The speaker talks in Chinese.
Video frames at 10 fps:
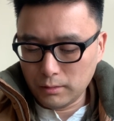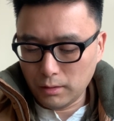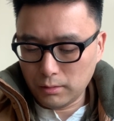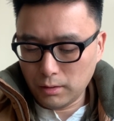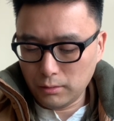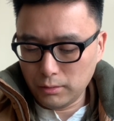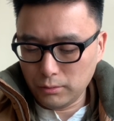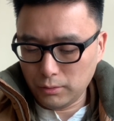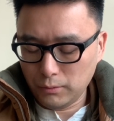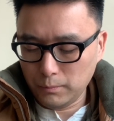曹操又
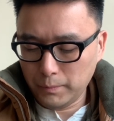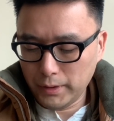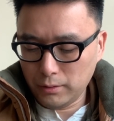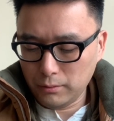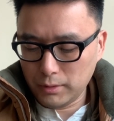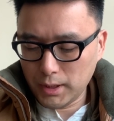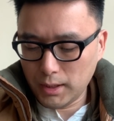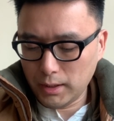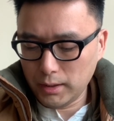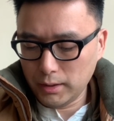从背后杀
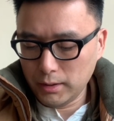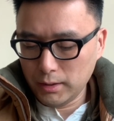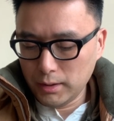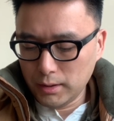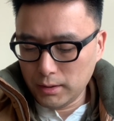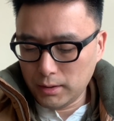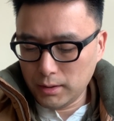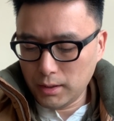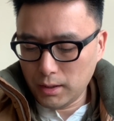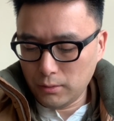来，四
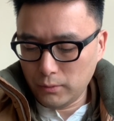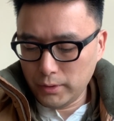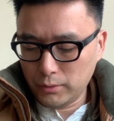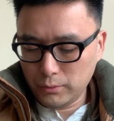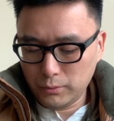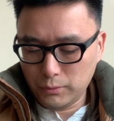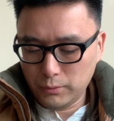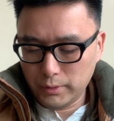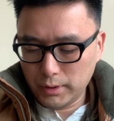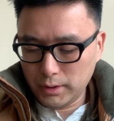下围住
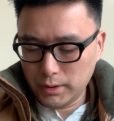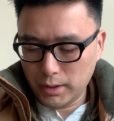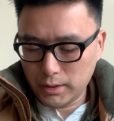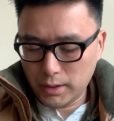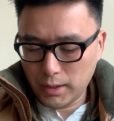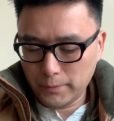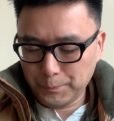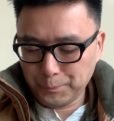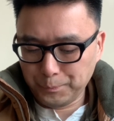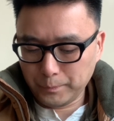掩杀。
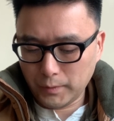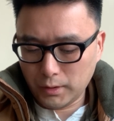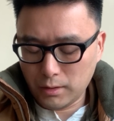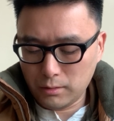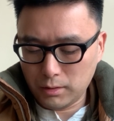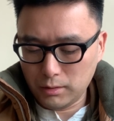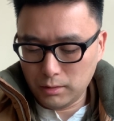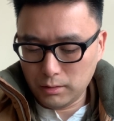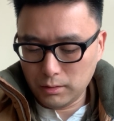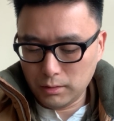高和、
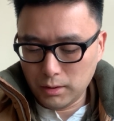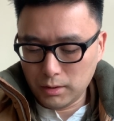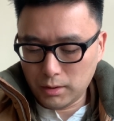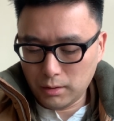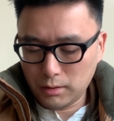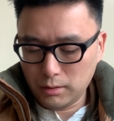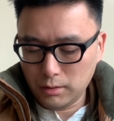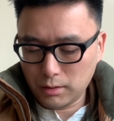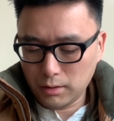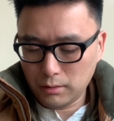张合、
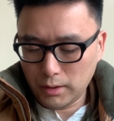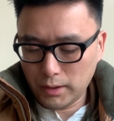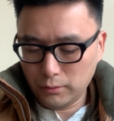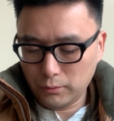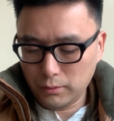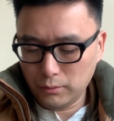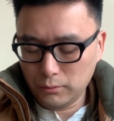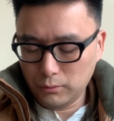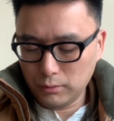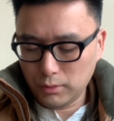高览夺
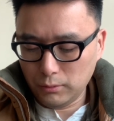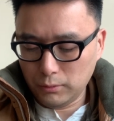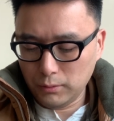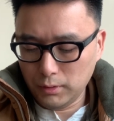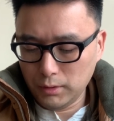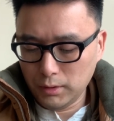路走脱。